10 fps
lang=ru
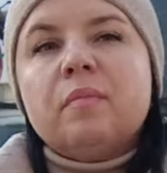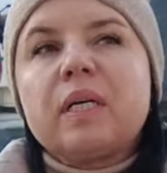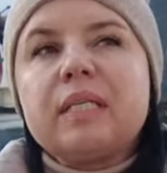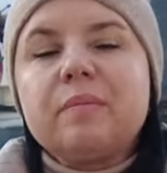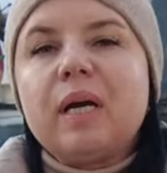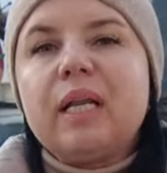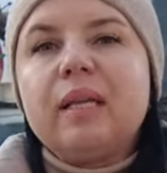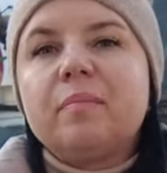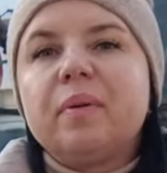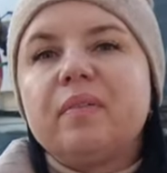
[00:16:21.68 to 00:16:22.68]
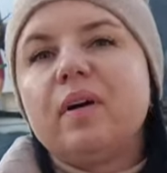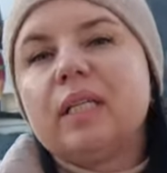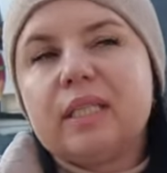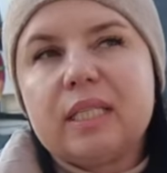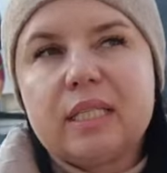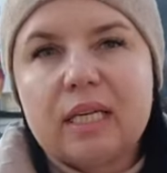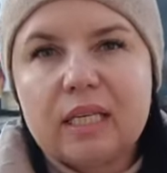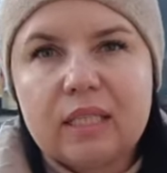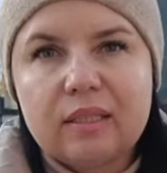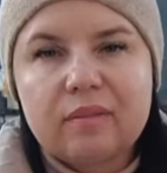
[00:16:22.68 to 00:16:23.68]
Максимальная приватность
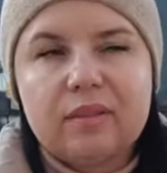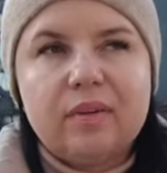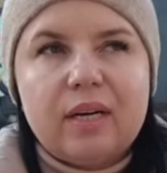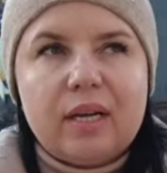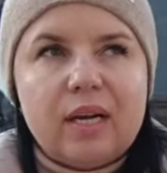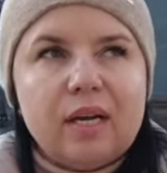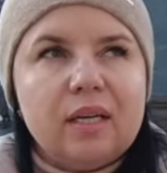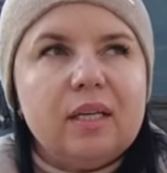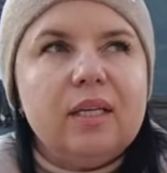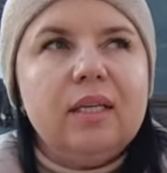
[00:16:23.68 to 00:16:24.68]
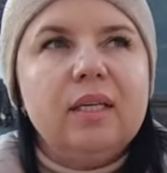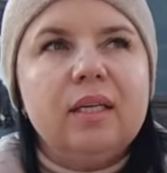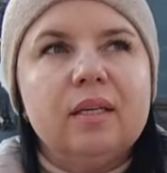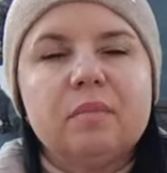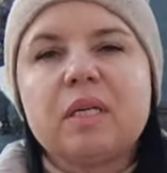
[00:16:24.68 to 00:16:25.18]
закрытого двора и